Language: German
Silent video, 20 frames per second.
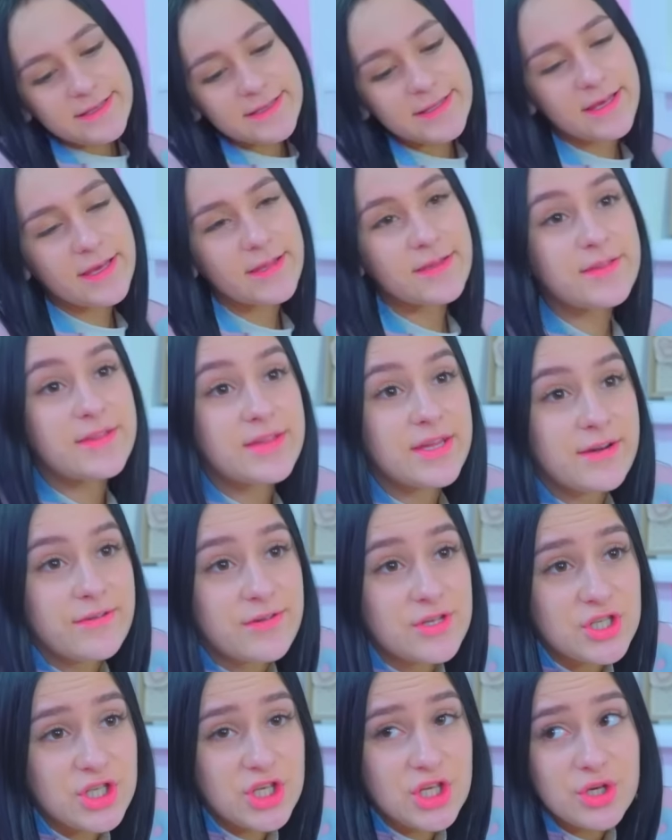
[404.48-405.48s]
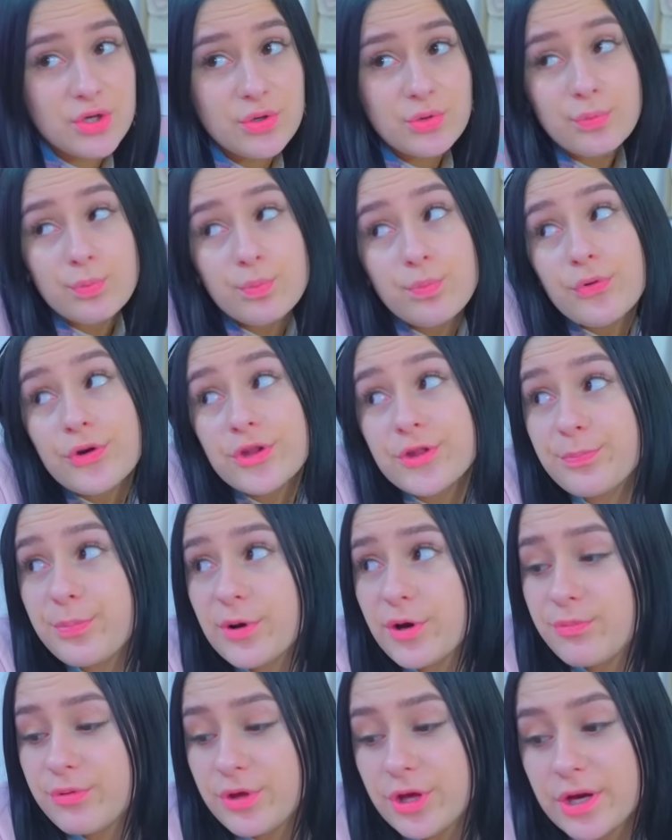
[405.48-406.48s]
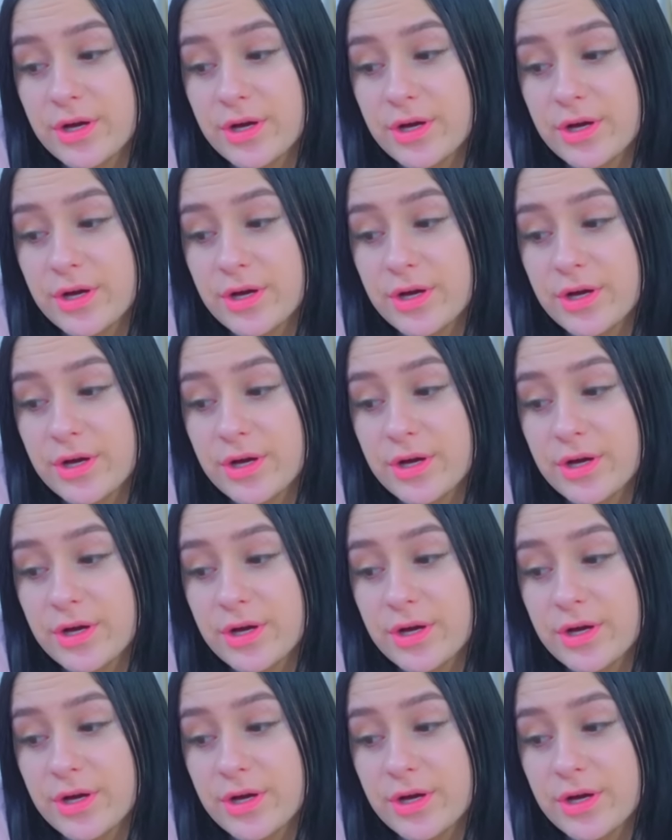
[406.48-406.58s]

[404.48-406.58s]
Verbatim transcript: Nein, Mädchen. Ich will nur, dass sie